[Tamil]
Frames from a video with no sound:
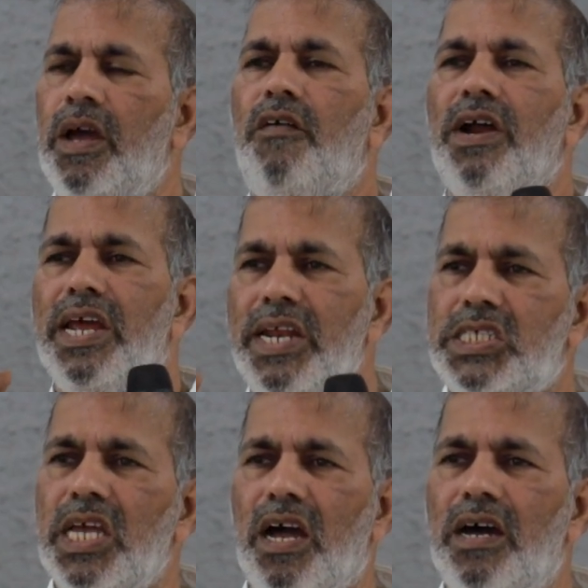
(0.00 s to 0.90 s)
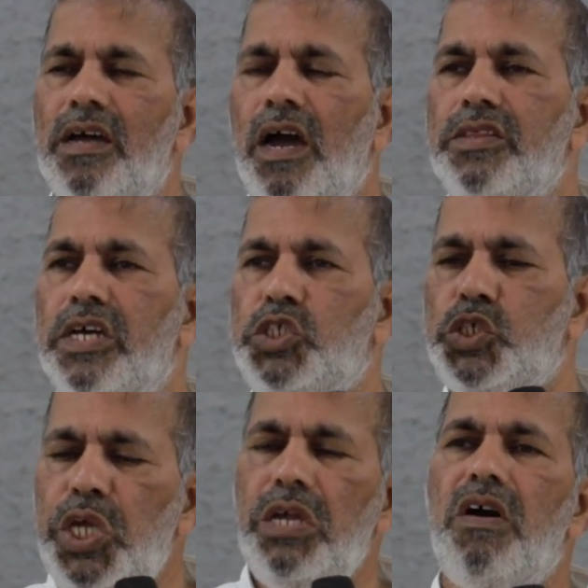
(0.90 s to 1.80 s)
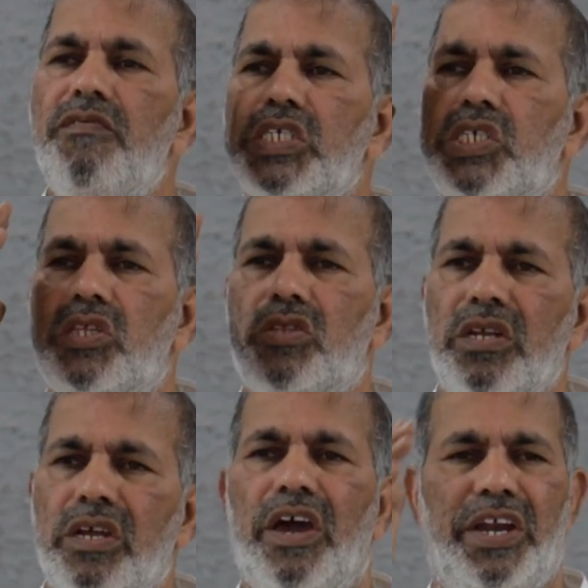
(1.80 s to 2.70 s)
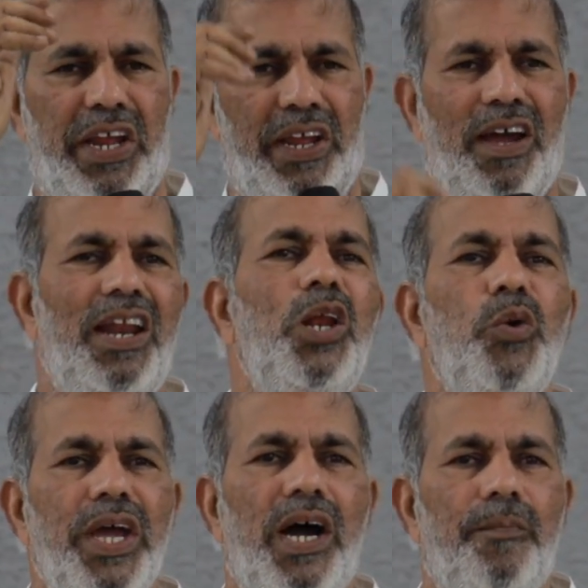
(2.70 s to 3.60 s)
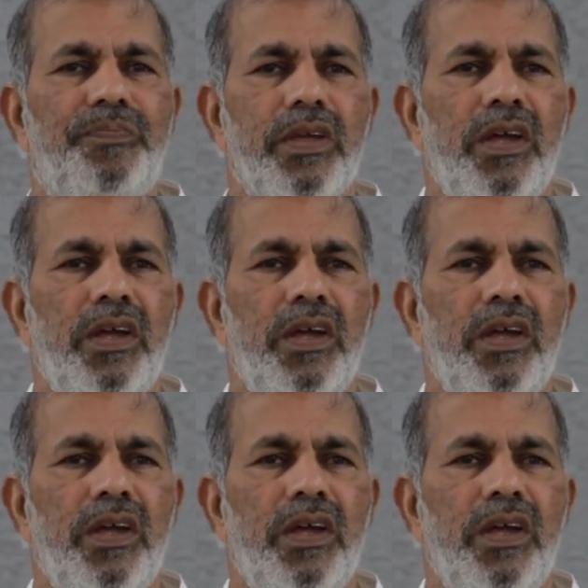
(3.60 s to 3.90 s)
அவங்களை என்ன செய்யறான் அந்த ஜீவ வருஷத்தின் கனி அல்லையாம்